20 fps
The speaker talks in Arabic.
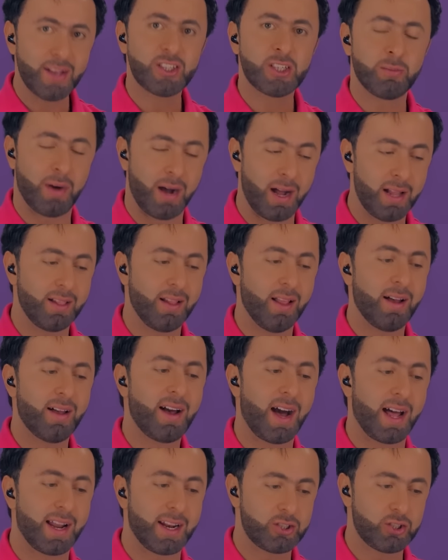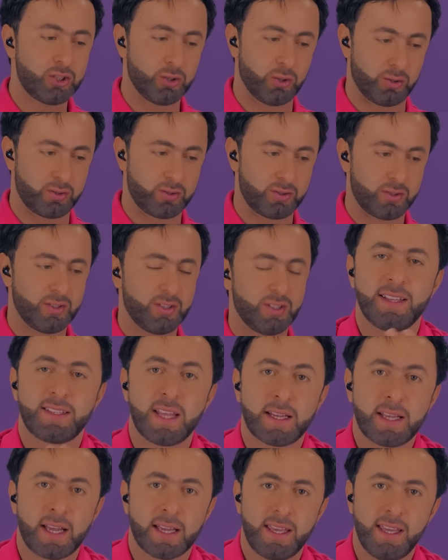ايش معلق على الشورت
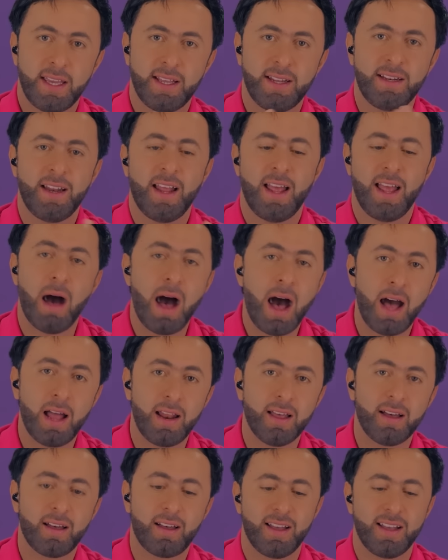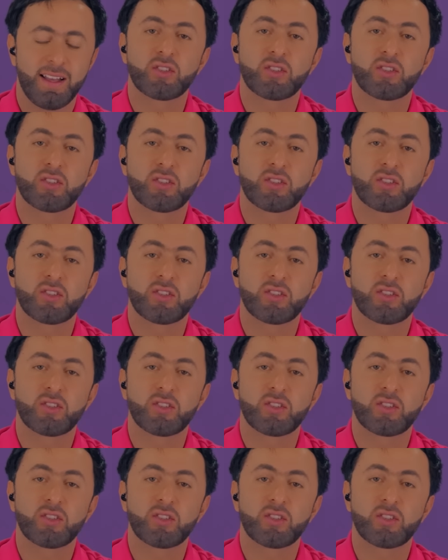سكاكين معالق